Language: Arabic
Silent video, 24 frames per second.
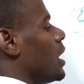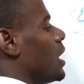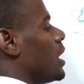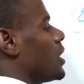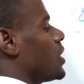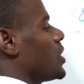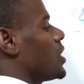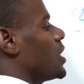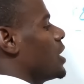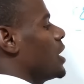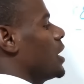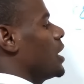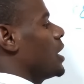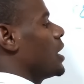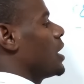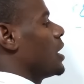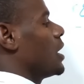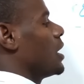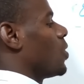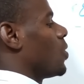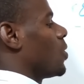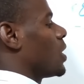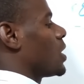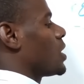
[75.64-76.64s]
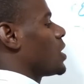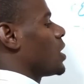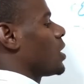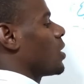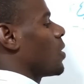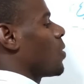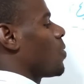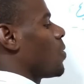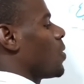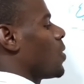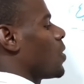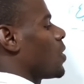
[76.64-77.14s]
الشعر
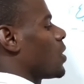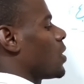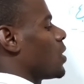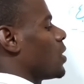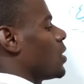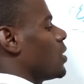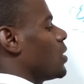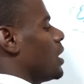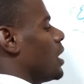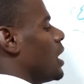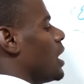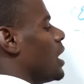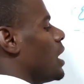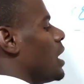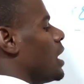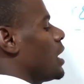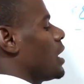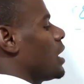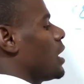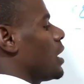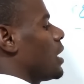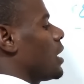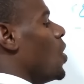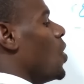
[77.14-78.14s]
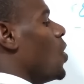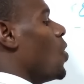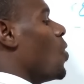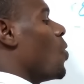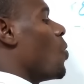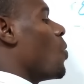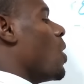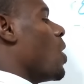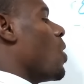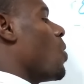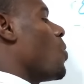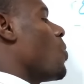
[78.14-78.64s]
وتطور النثر
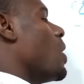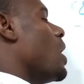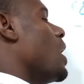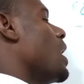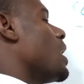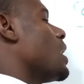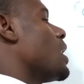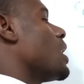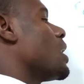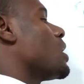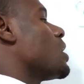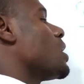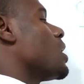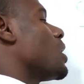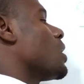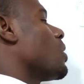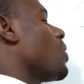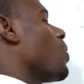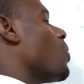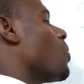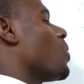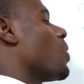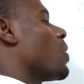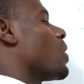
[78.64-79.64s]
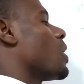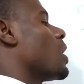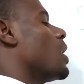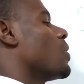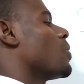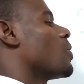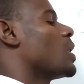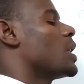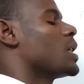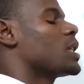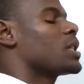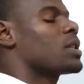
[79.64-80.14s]
وهو هذا التطور نحن
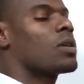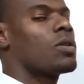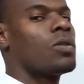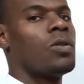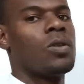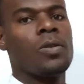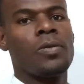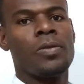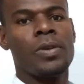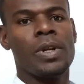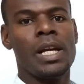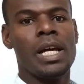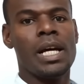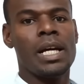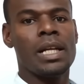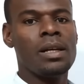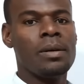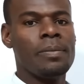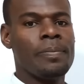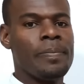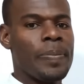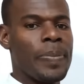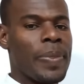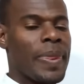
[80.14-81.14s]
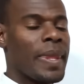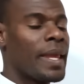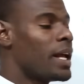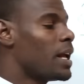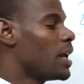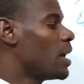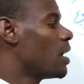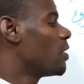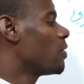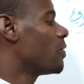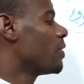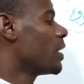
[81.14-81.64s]
نحصره في الأدب
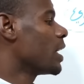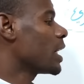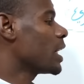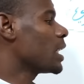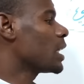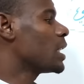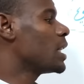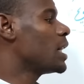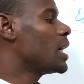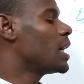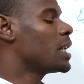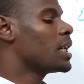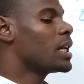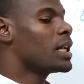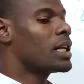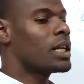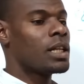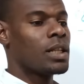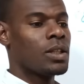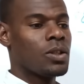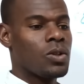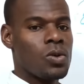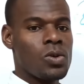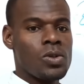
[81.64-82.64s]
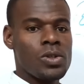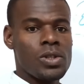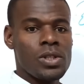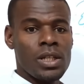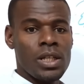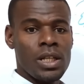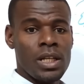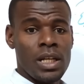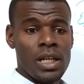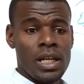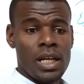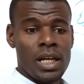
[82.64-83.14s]
فقط لأننا ندرس
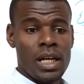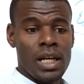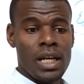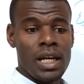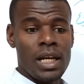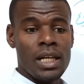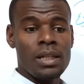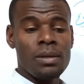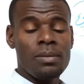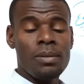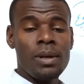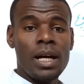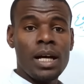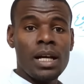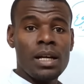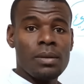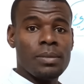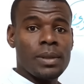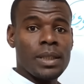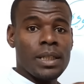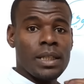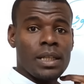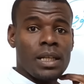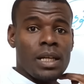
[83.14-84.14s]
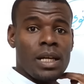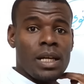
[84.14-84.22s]
الأدب العربي